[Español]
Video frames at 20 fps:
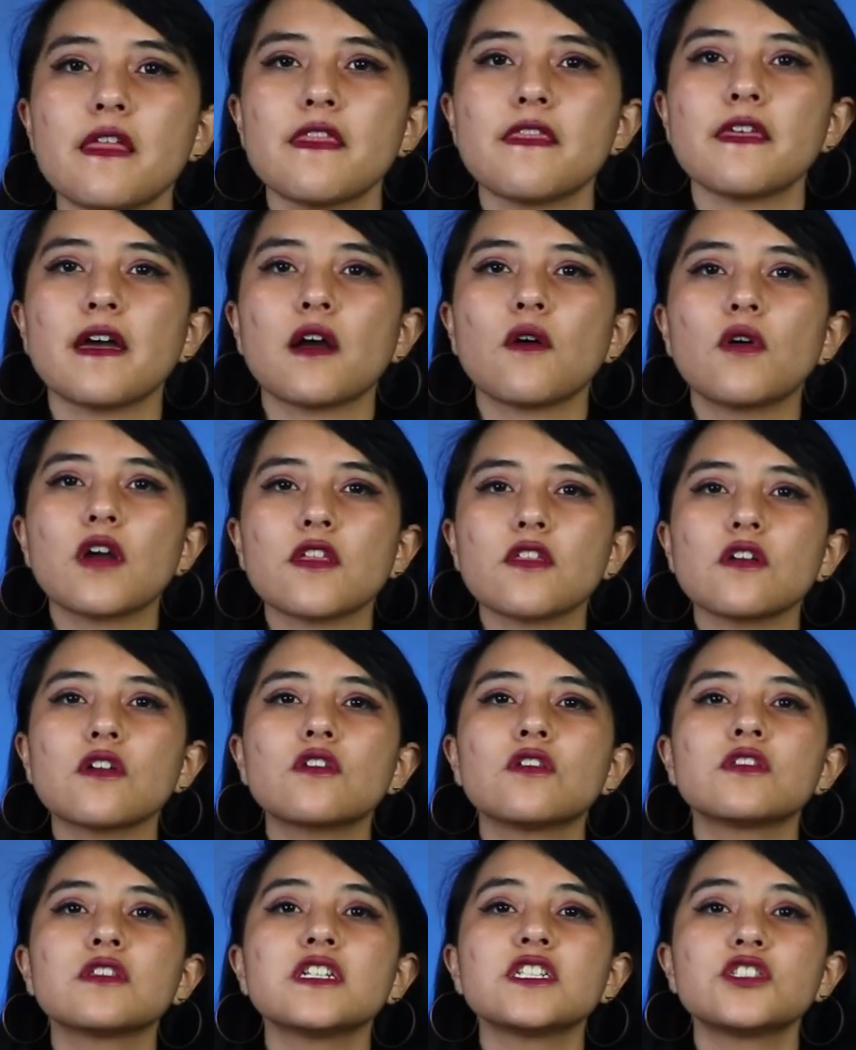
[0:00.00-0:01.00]
De acuerdo
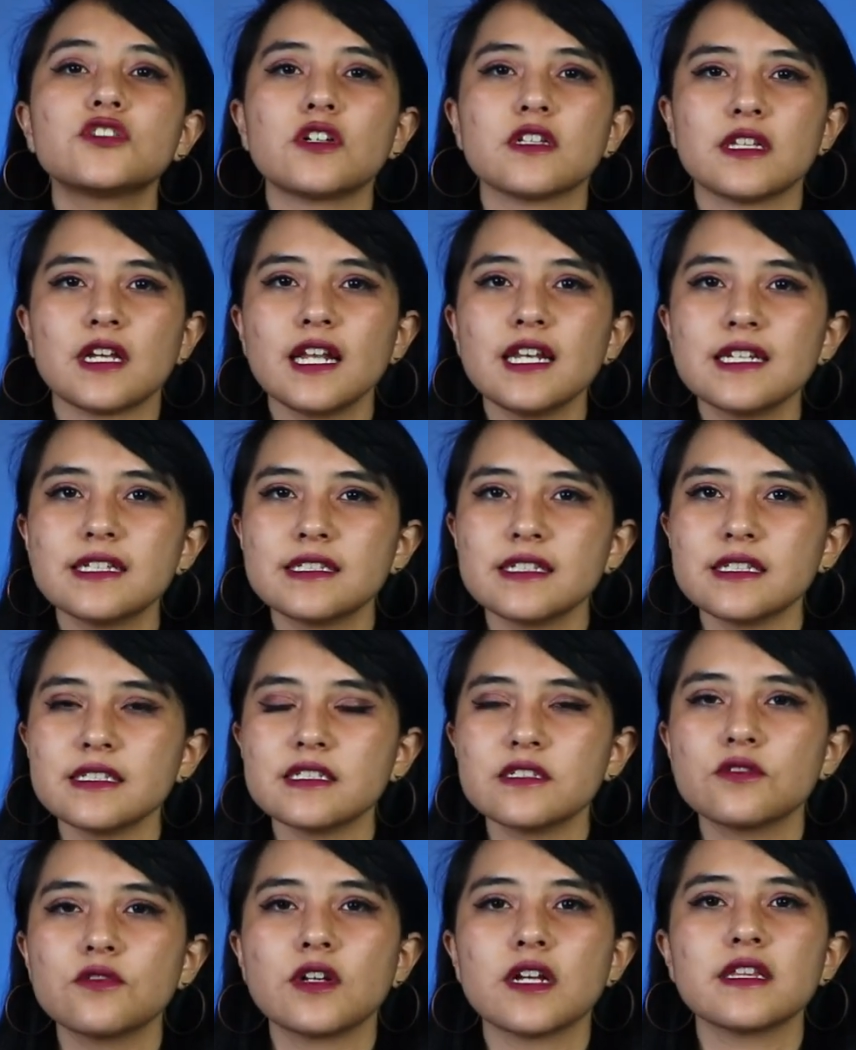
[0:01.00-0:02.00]
con dicho
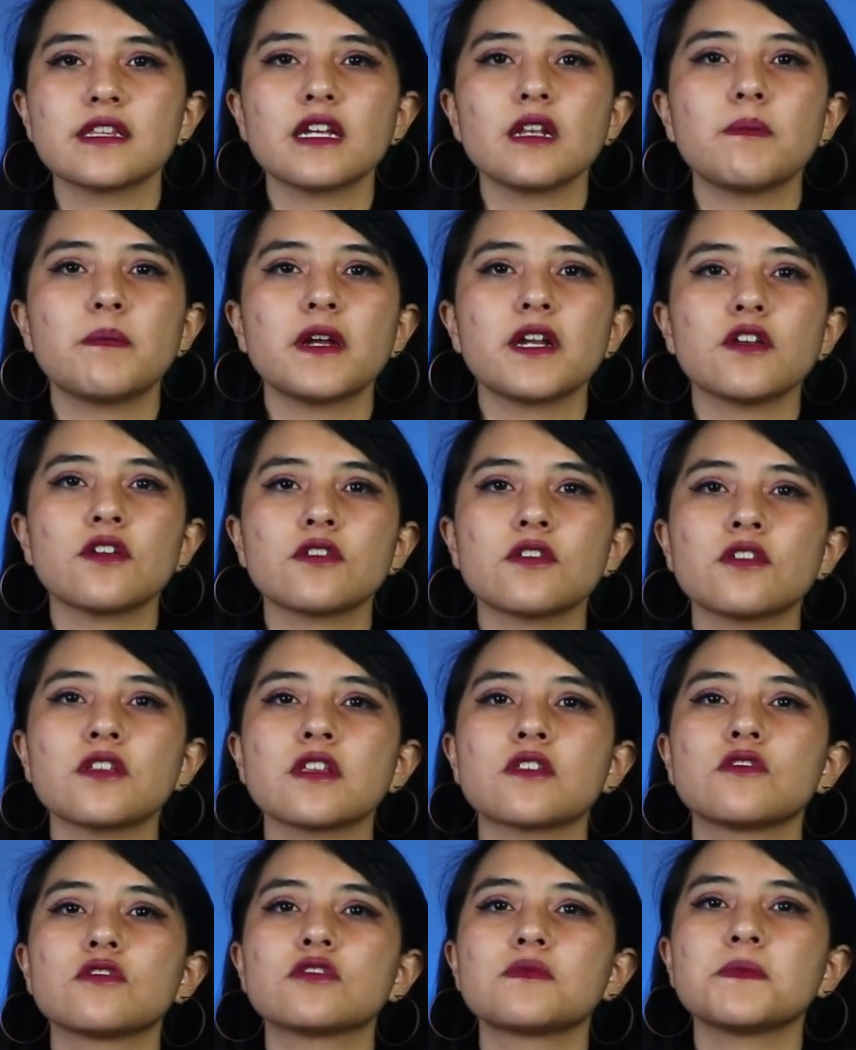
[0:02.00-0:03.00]
análisis, durante el periodo
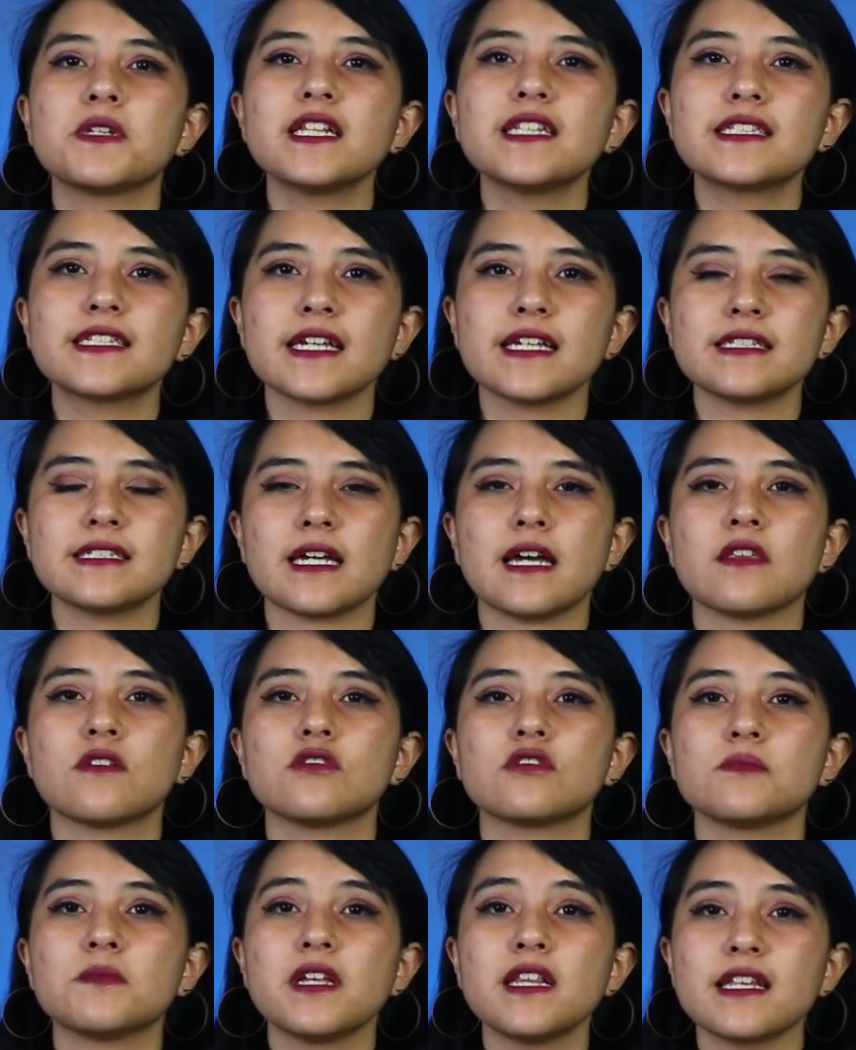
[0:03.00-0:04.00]
de 2006 a
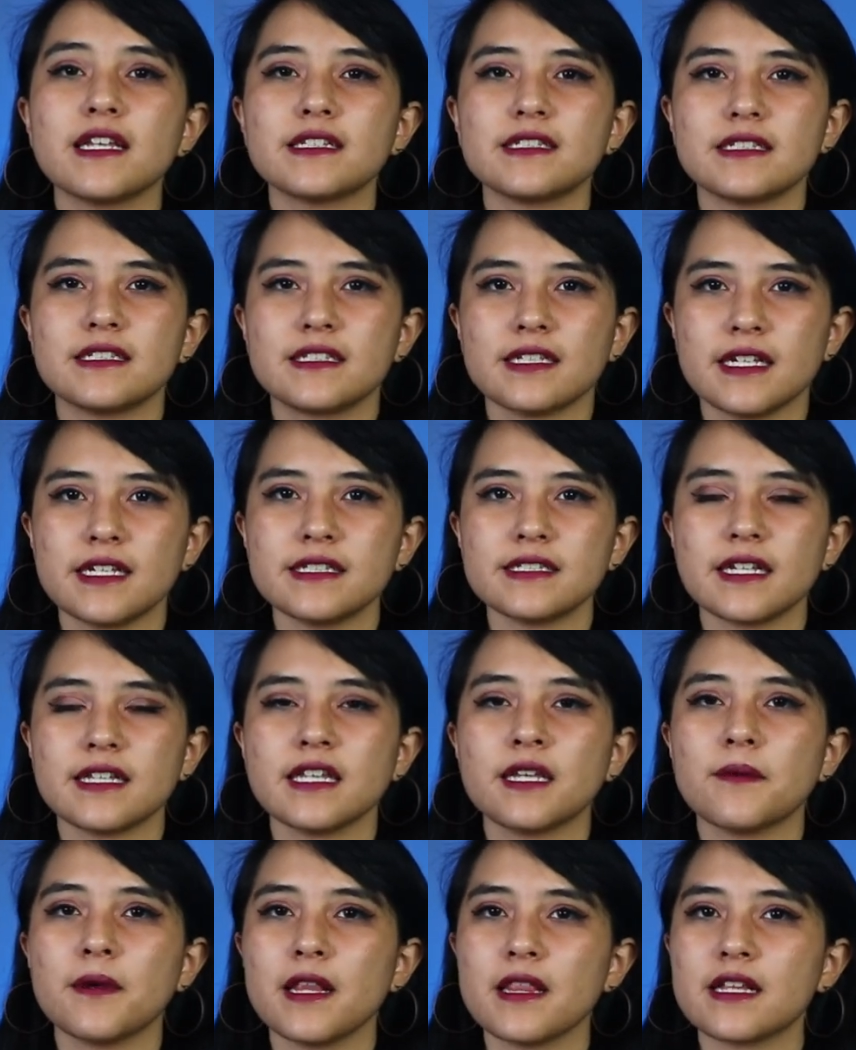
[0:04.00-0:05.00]
2016 a
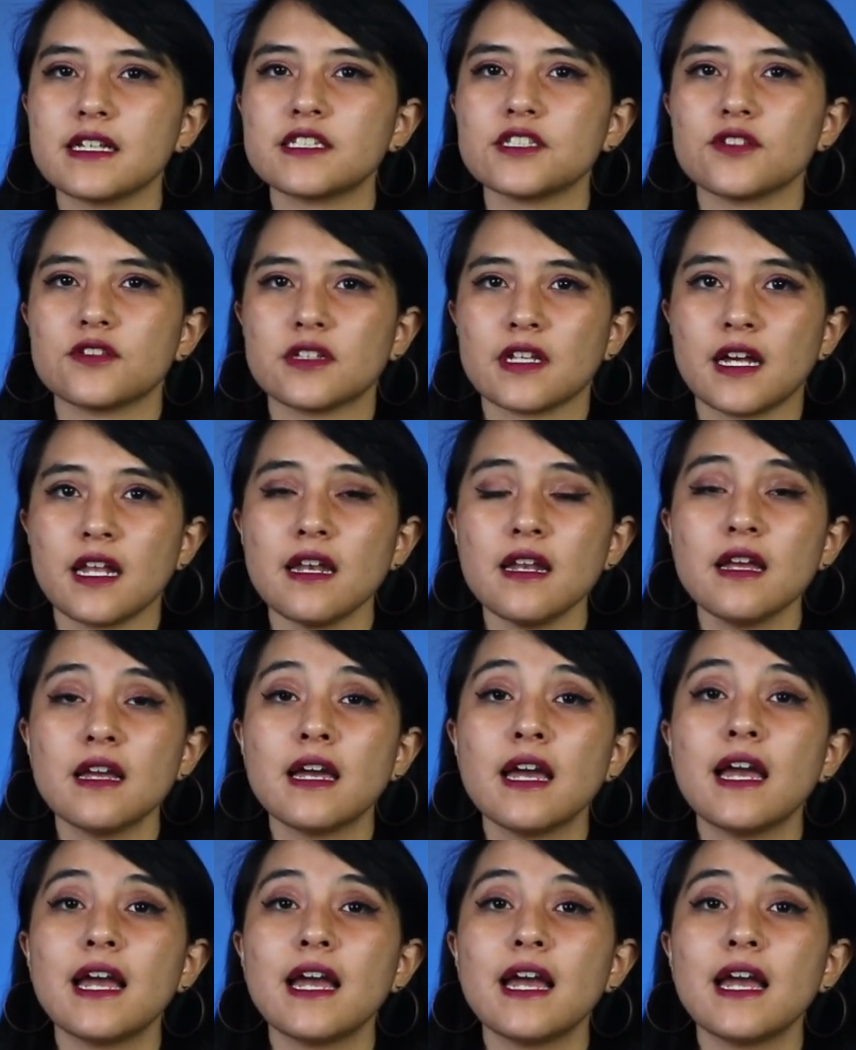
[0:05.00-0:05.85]
nivel nacional,